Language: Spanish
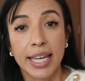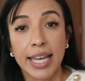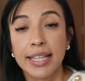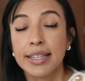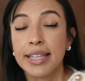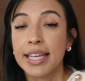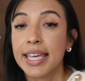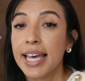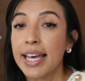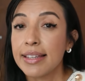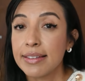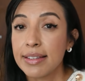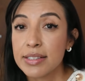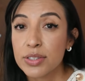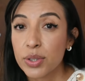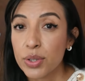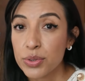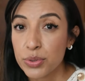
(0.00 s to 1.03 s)
Gente que
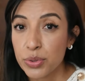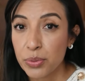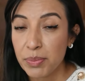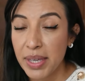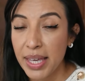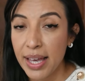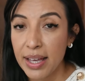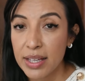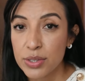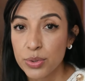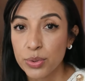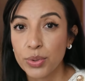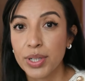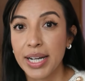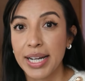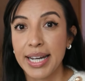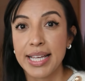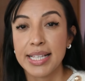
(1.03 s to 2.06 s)
antes consumía
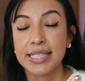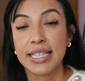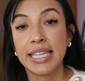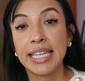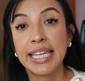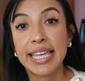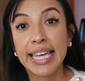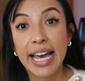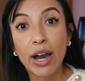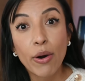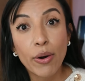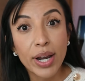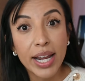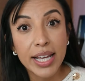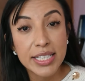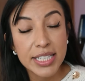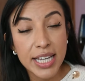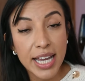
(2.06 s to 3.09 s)
azúcares y que
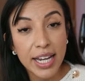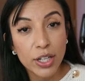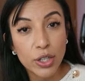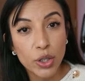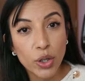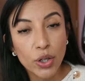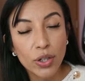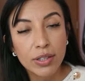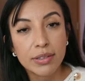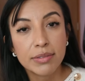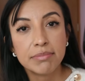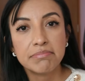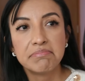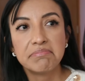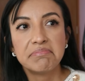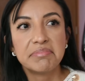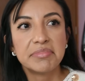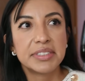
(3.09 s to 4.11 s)
ahora ya no
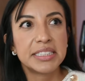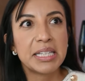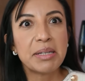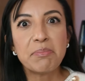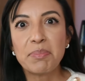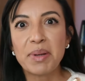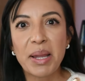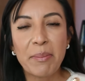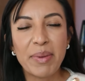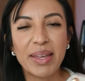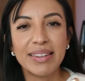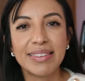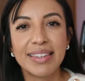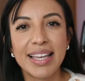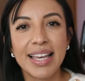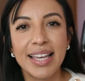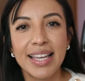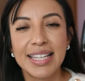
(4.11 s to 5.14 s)

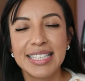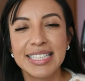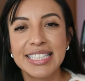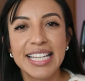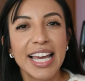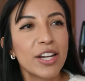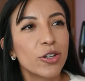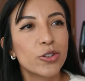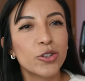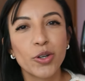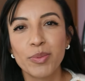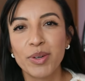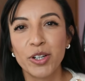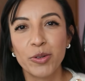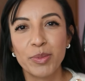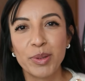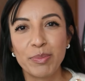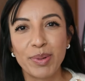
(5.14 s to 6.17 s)
simplemente ya no
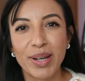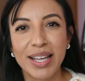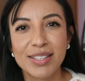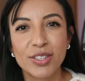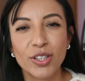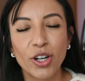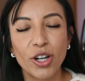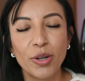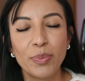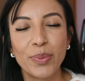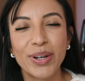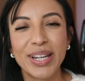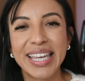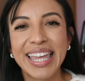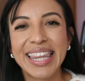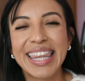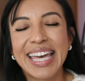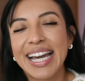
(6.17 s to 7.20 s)
toman omeprazol
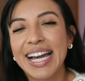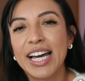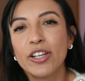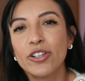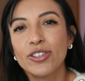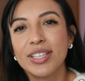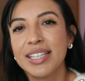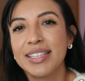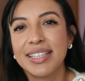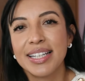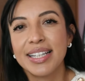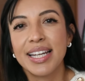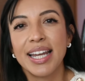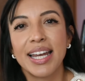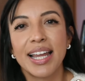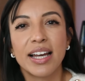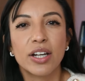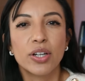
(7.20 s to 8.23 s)
porque dejaron de
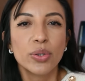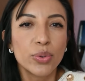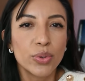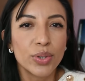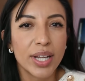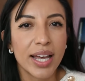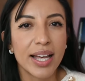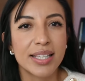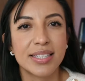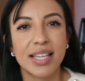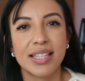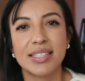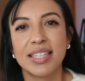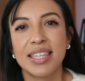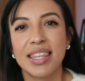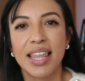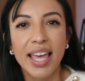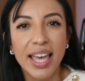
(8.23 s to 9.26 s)
tener agruras,
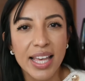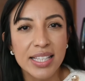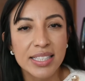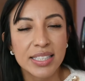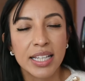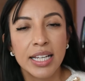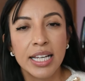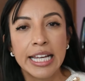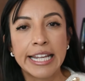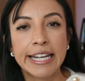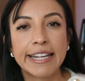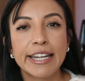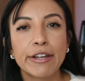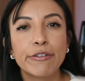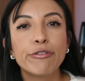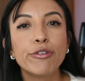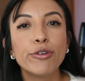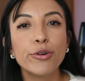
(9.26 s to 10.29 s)
acidez,
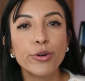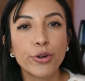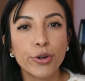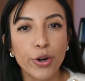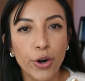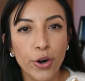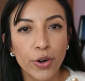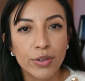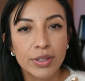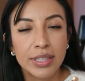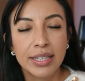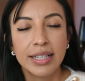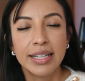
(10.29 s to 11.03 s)
reflujo,